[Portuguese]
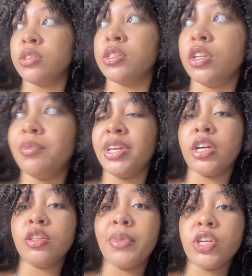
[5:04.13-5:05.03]
Se eu não me
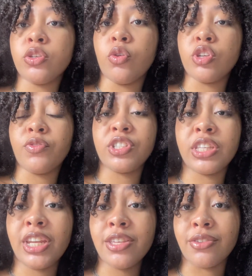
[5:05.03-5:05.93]
engano, o brechó hoje
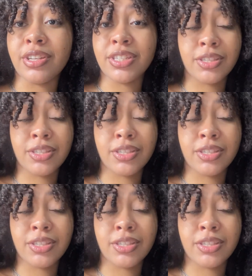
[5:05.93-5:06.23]
fecha 3 horas,